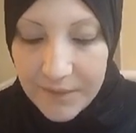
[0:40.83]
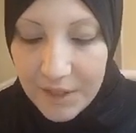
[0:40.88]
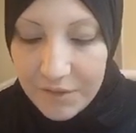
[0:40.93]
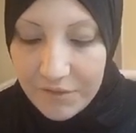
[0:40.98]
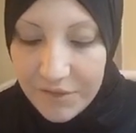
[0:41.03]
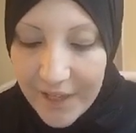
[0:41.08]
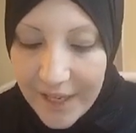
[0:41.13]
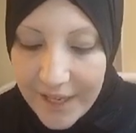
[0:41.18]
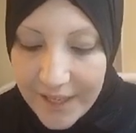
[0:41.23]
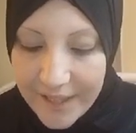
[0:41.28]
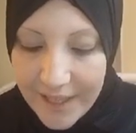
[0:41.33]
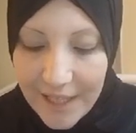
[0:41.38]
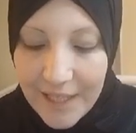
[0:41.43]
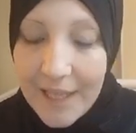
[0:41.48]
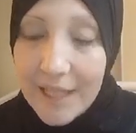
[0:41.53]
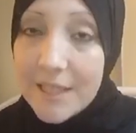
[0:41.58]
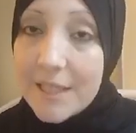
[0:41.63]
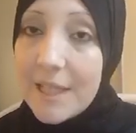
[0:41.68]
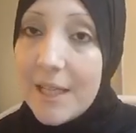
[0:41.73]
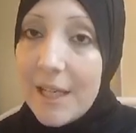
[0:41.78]

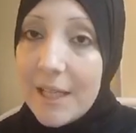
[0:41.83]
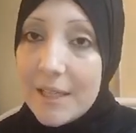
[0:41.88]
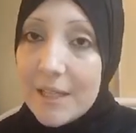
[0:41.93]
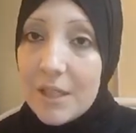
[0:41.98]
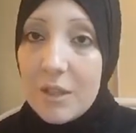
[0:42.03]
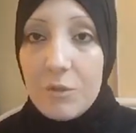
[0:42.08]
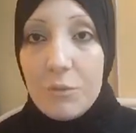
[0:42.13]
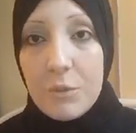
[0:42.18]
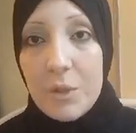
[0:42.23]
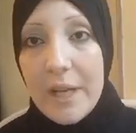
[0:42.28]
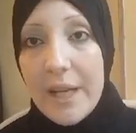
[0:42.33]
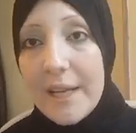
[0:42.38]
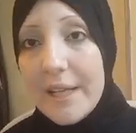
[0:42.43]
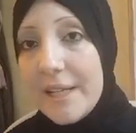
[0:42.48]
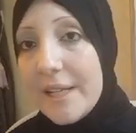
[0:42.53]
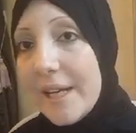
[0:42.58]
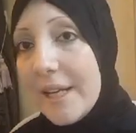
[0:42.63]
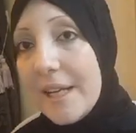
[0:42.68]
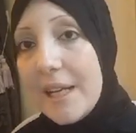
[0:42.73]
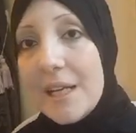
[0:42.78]
فجالي اسئله كتير وبناء
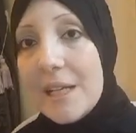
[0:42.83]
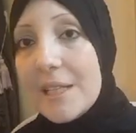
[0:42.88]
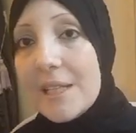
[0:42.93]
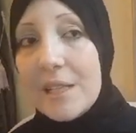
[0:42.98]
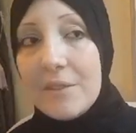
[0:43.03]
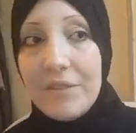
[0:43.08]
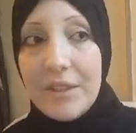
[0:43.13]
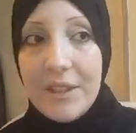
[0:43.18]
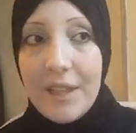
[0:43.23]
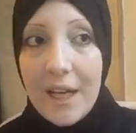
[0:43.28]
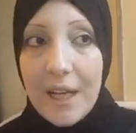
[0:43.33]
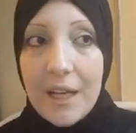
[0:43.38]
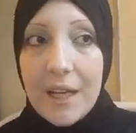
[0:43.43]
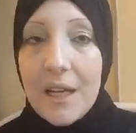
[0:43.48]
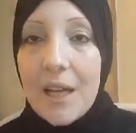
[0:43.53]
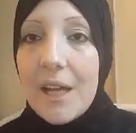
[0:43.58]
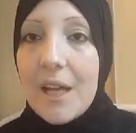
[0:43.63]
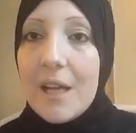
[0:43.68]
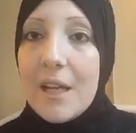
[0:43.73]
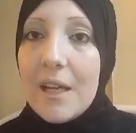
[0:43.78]
ان انا لسه فاتحه
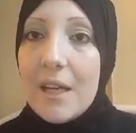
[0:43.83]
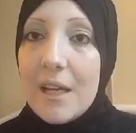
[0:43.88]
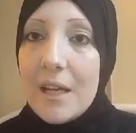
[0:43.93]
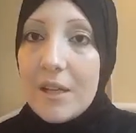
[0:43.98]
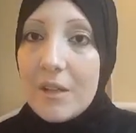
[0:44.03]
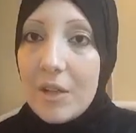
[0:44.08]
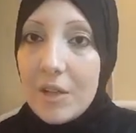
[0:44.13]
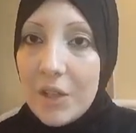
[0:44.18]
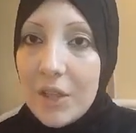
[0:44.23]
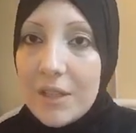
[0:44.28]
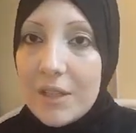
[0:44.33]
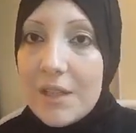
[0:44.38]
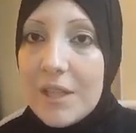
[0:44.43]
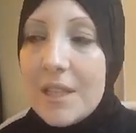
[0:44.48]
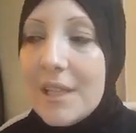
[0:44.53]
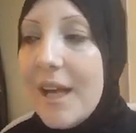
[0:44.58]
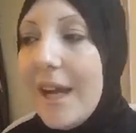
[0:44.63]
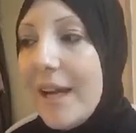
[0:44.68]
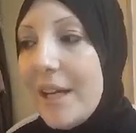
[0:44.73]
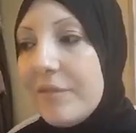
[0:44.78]
آه، قناه
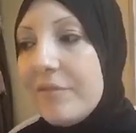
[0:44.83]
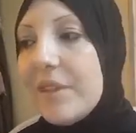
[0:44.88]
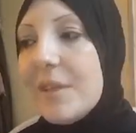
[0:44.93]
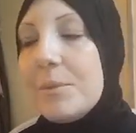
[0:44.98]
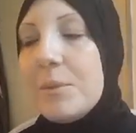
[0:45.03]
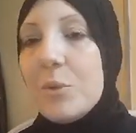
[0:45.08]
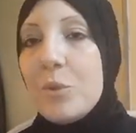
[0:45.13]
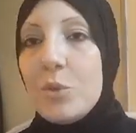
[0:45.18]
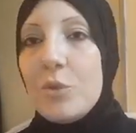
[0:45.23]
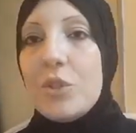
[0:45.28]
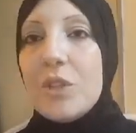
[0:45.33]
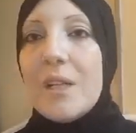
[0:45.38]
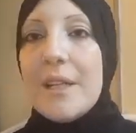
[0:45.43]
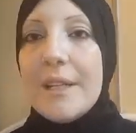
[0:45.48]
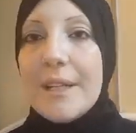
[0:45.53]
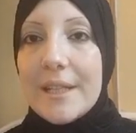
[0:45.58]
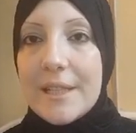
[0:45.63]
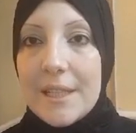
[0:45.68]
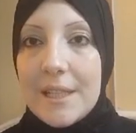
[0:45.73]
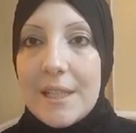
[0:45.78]
جديده عارفه ان بيخش لي
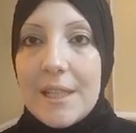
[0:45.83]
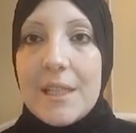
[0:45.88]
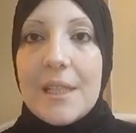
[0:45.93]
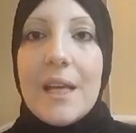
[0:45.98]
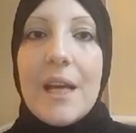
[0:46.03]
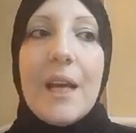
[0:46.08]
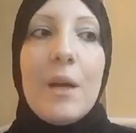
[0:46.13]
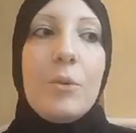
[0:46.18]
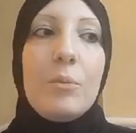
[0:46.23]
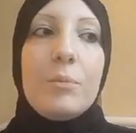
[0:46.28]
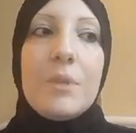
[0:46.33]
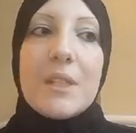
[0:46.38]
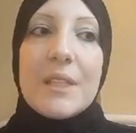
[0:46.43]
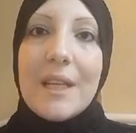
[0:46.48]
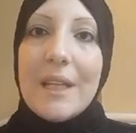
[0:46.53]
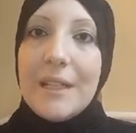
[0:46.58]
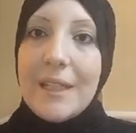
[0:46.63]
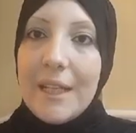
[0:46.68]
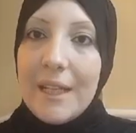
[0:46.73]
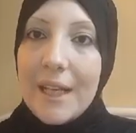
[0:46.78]
ناس جديده
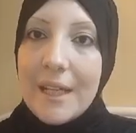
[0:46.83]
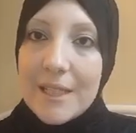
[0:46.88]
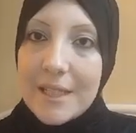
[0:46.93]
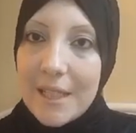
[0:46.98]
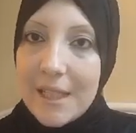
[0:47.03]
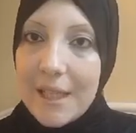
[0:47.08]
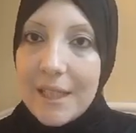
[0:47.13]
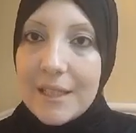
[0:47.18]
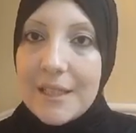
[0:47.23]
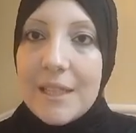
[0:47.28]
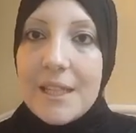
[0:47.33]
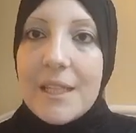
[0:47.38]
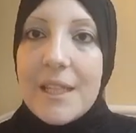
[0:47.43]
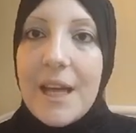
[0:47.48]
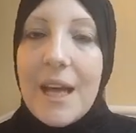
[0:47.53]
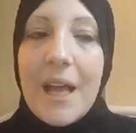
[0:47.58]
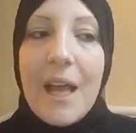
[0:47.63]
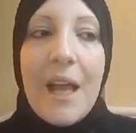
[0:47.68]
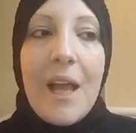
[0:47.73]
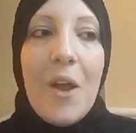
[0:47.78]
وبتسالني اي اسئله
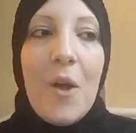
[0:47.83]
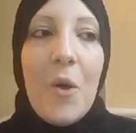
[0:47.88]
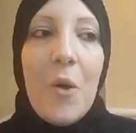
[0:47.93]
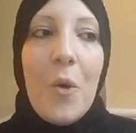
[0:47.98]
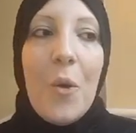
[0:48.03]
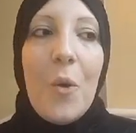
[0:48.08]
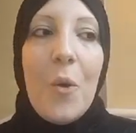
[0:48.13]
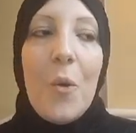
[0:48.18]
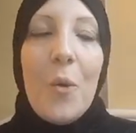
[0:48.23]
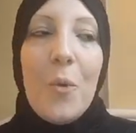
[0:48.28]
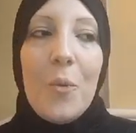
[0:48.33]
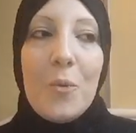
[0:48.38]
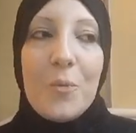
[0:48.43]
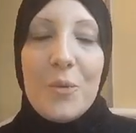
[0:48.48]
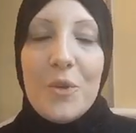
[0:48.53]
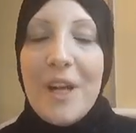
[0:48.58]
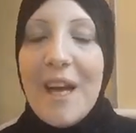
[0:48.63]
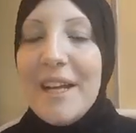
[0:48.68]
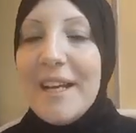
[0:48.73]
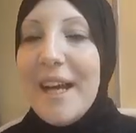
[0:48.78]
جديده
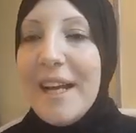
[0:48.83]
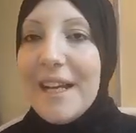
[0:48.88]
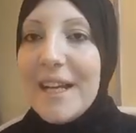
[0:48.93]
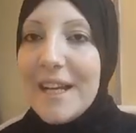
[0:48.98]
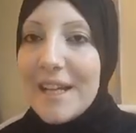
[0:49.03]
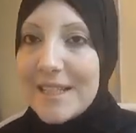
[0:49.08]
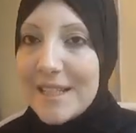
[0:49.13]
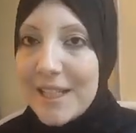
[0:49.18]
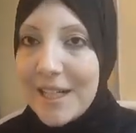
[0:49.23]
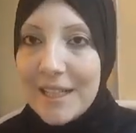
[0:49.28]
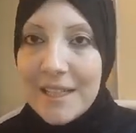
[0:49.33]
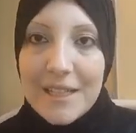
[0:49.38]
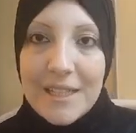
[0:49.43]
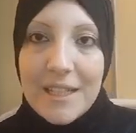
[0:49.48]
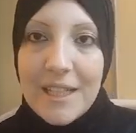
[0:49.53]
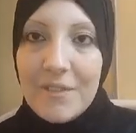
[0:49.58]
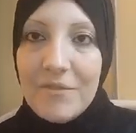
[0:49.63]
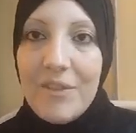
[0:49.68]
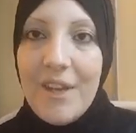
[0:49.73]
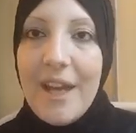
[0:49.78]
وبناء على الاسئله
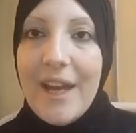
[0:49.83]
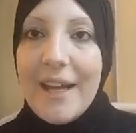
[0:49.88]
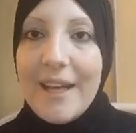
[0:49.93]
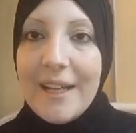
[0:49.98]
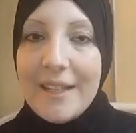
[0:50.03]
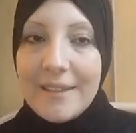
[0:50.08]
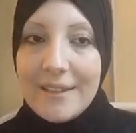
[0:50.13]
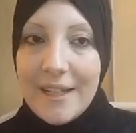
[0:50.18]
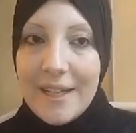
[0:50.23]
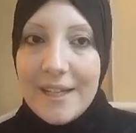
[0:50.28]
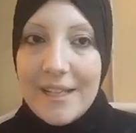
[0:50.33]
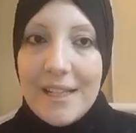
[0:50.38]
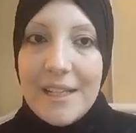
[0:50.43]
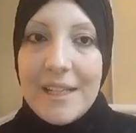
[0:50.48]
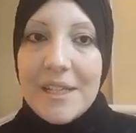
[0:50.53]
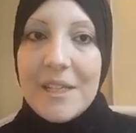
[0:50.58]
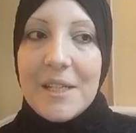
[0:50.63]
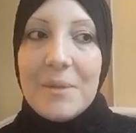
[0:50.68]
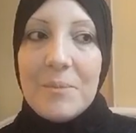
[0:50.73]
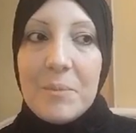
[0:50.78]
الجديده في حاجات
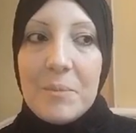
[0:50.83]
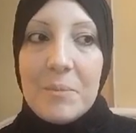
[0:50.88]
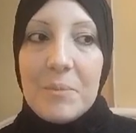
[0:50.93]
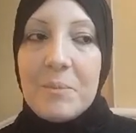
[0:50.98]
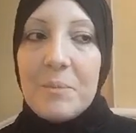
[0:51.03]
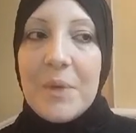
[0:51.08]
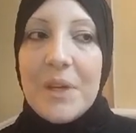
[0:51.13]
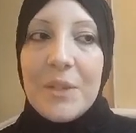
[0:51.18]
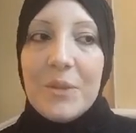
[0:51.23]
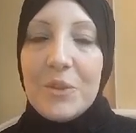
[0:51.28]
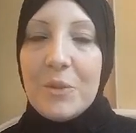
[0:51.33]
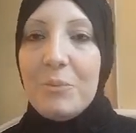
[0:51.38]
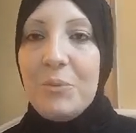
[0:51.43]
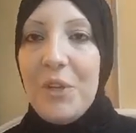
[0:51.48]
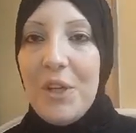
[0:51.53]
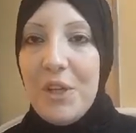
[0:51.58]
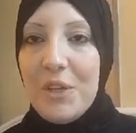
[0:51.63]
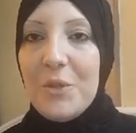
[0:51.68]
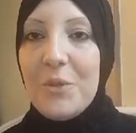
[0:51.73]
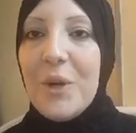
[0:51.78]
تاني آه، انتوا
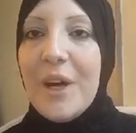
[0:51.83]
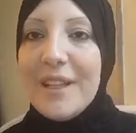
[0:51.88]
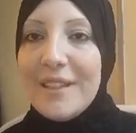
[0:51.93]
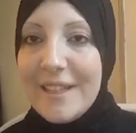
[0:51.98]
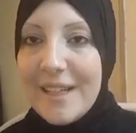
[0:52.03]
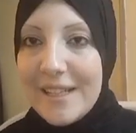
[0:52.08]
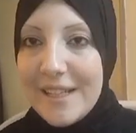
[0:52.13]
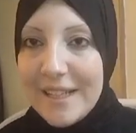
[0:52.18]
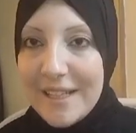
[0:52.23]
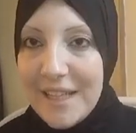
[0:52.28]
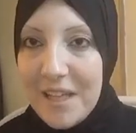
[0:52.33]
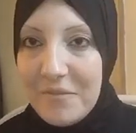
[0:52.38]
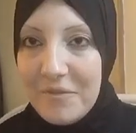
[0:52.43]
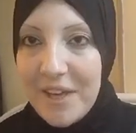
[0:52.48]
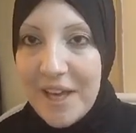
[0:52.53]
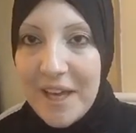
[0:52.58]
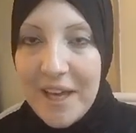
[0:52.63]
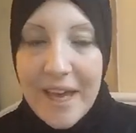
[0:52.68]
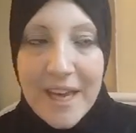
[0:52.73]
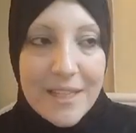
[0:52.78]
بتحيوها تاني كده في
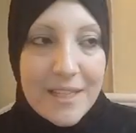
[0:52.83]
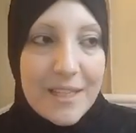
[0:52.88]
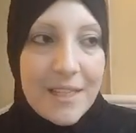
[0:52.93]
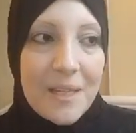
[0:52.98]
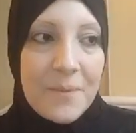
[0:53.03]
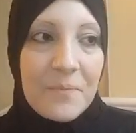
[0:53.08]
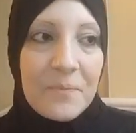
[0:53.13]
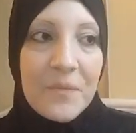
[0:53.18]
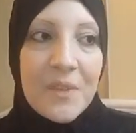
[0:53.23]
حياتي